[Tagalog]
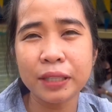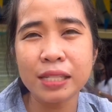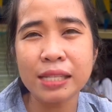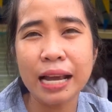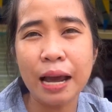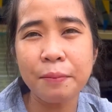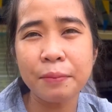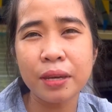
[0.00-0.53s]
this
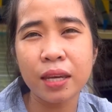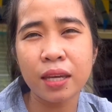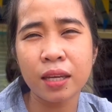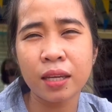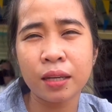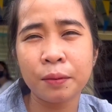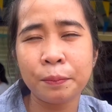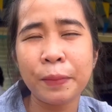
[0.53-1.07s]
coming
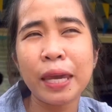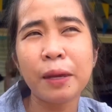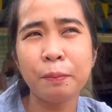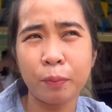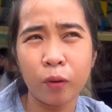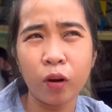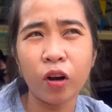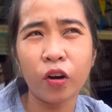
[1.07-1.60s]
May
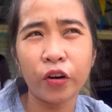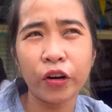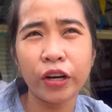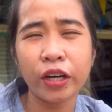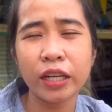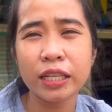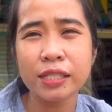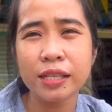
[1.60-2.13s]
po
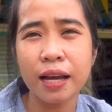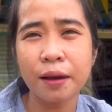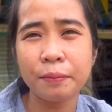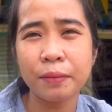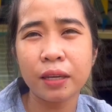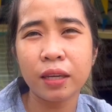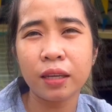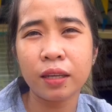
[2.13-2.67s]
or this
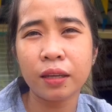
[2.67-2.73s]
coming